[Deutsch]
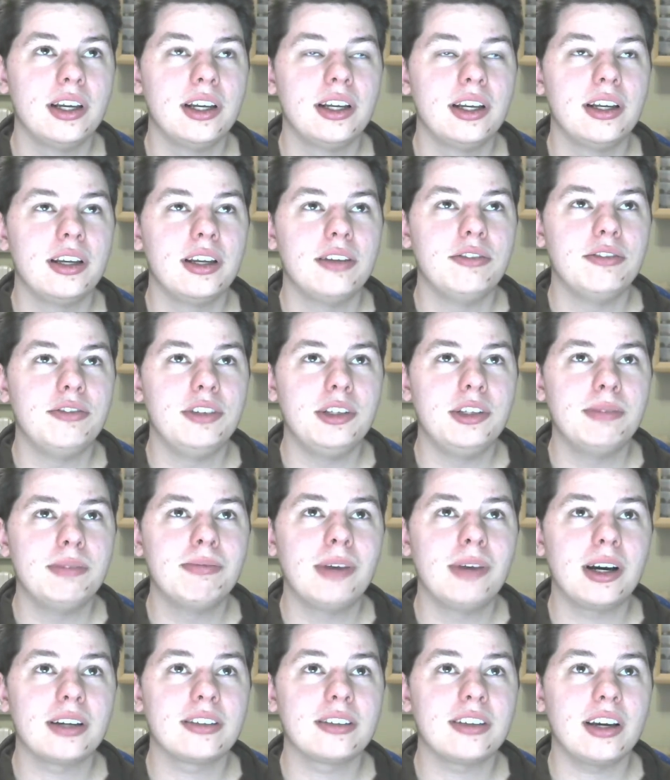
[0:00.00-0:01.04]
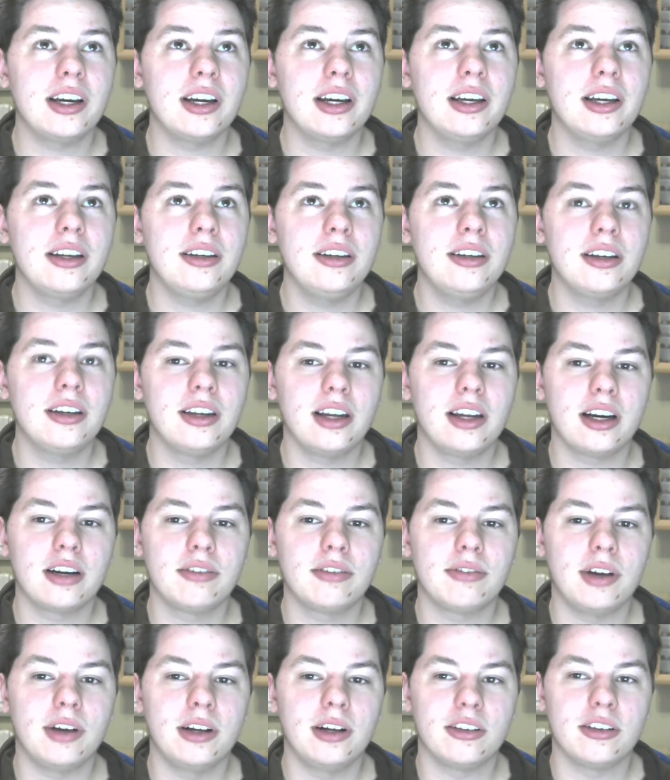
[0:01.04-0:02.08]
wie macht ein
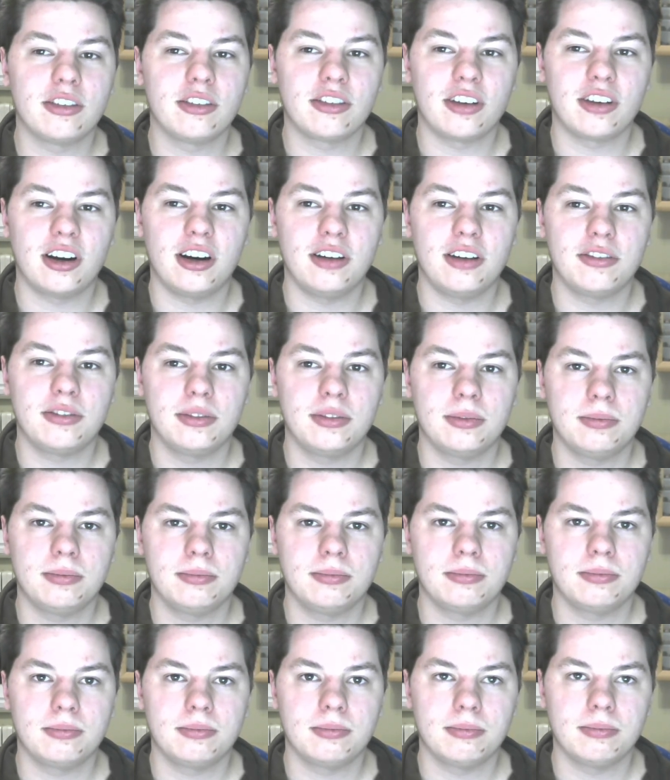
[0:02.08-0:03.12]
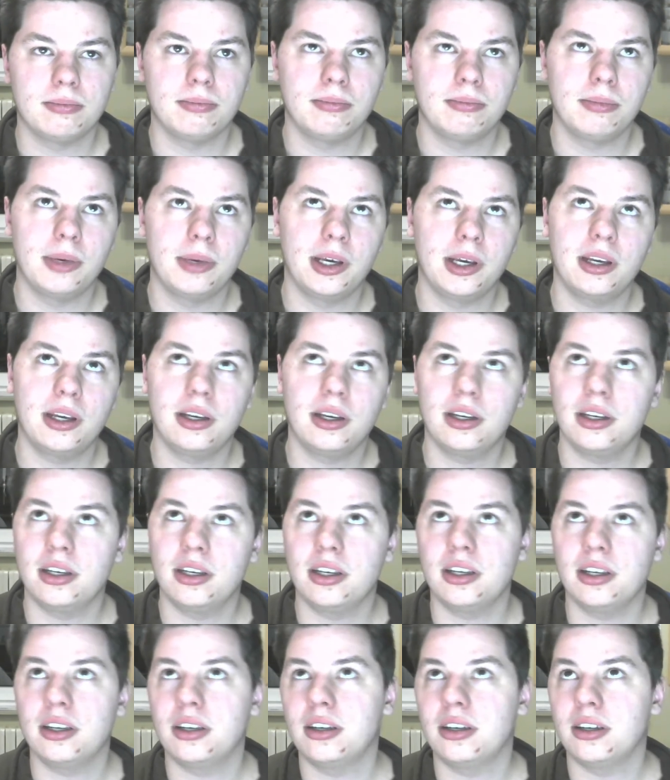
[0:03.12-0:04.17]
gelangweiltes Schaf?
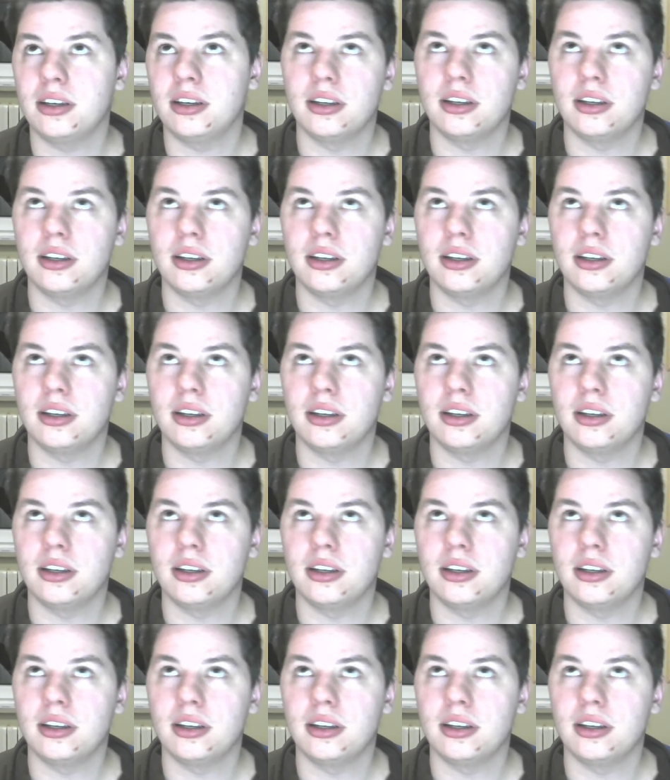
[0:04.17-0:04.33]
Mäh.